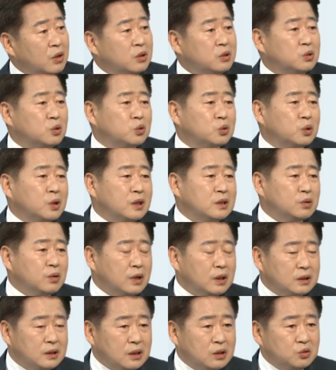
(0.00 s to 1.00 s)
어느 정도까지
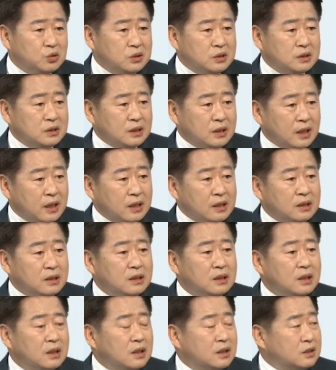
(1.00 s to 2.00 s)
확대할 수
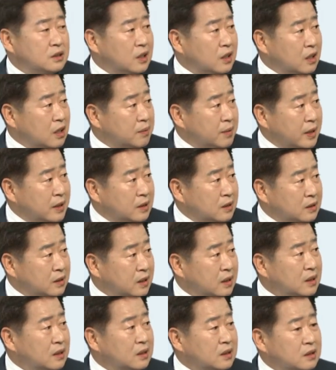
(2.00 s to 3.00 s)
있을까를 생각해
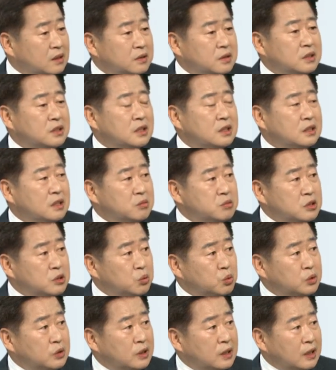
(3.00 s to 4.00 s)
봤는데 그럼
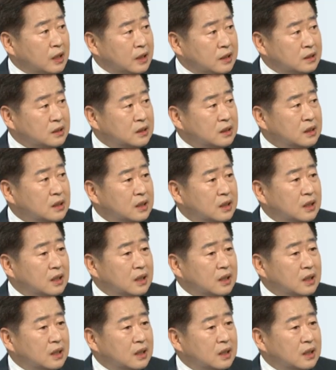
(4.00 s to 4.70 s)
2035년까지